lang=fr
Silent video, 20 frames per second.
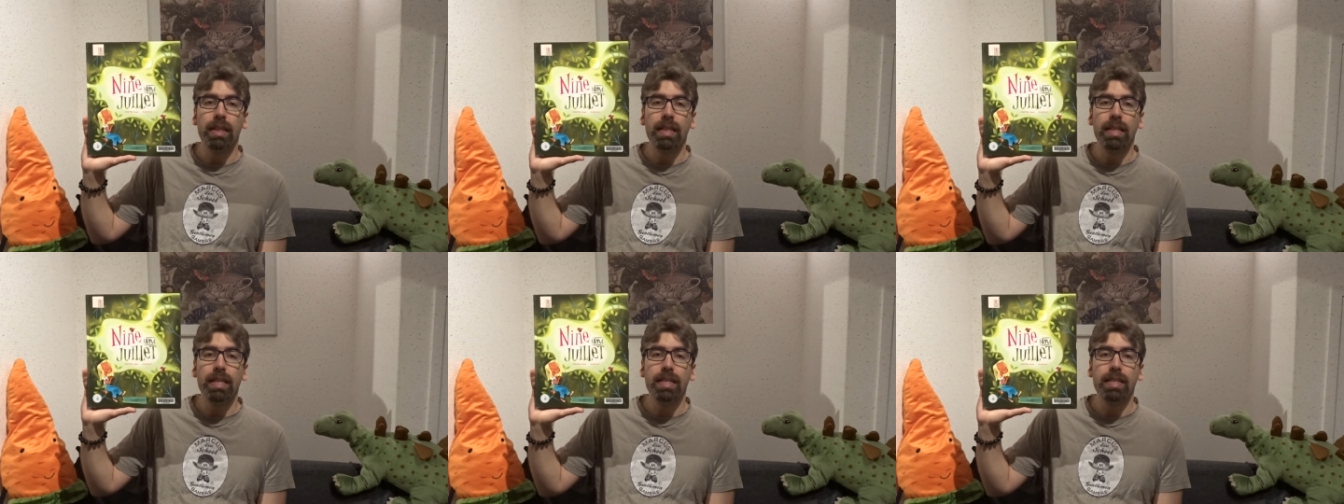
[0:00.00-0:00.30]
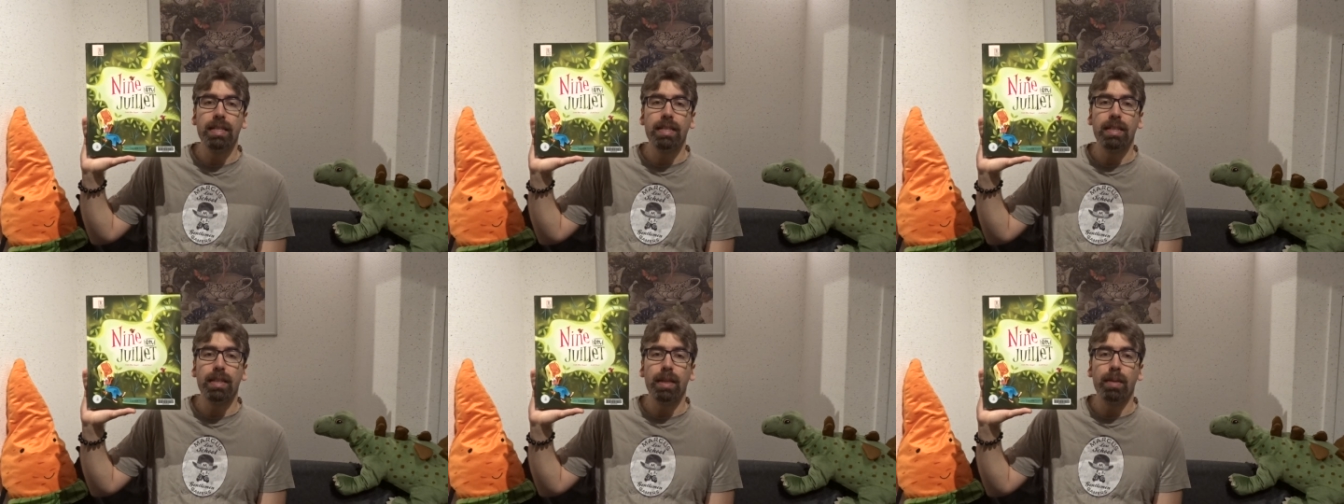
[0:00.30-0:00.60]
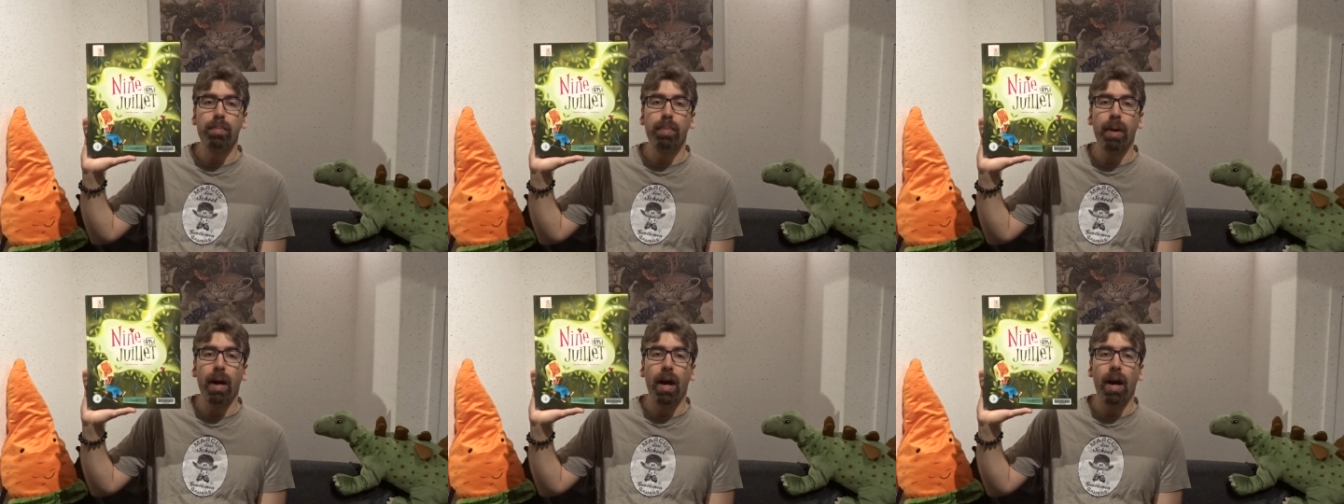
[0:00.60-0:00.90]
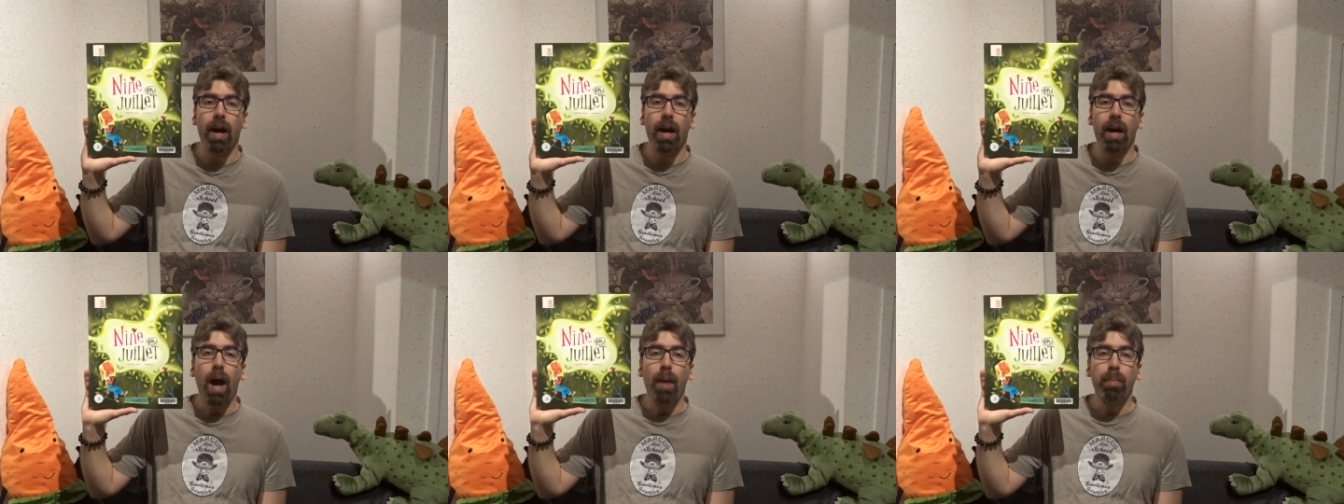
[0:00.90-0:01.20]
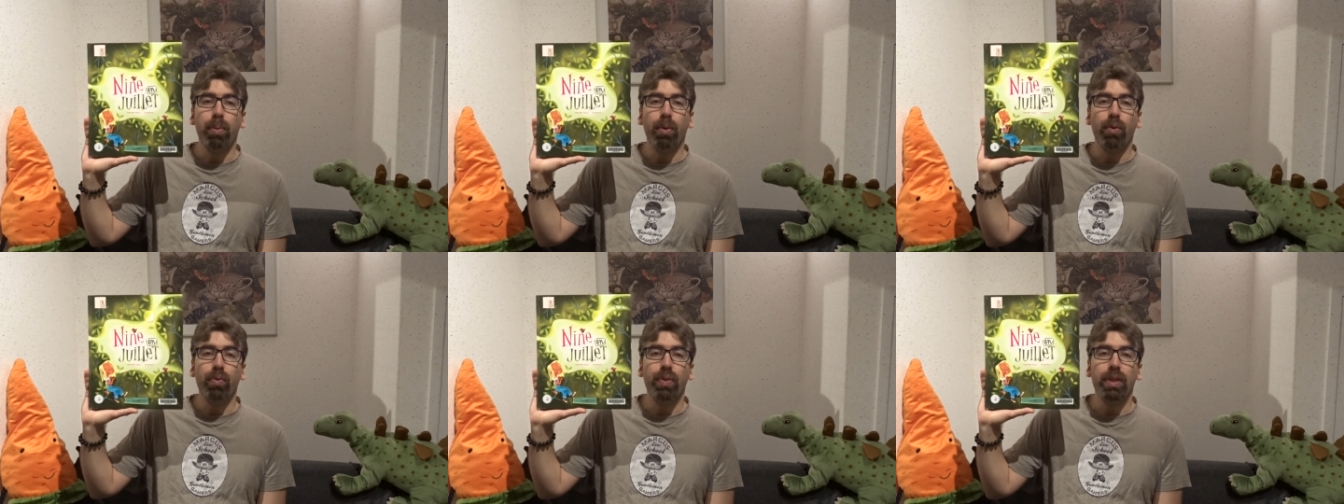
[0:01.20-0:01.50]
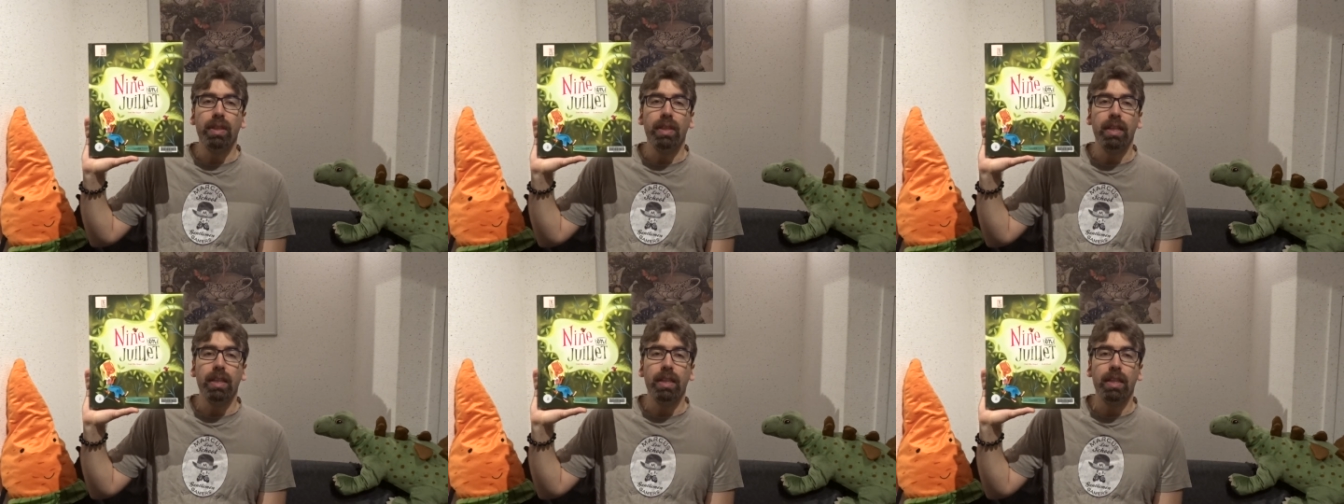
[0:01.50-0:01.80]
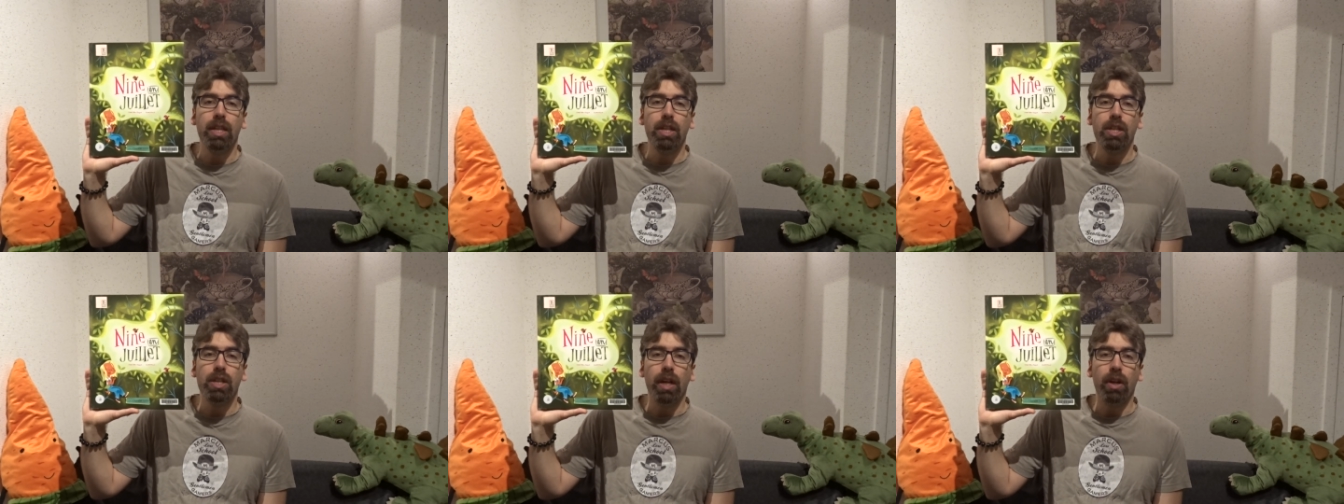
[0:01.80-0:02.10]
n'hésitez pas à profiter
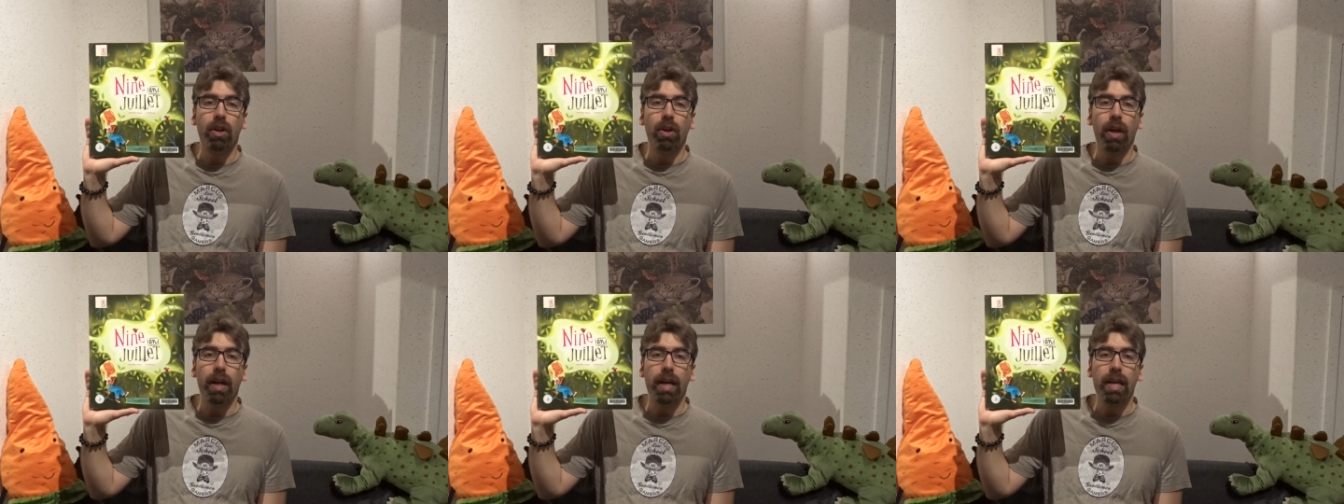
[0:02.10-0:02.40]
des chaleurs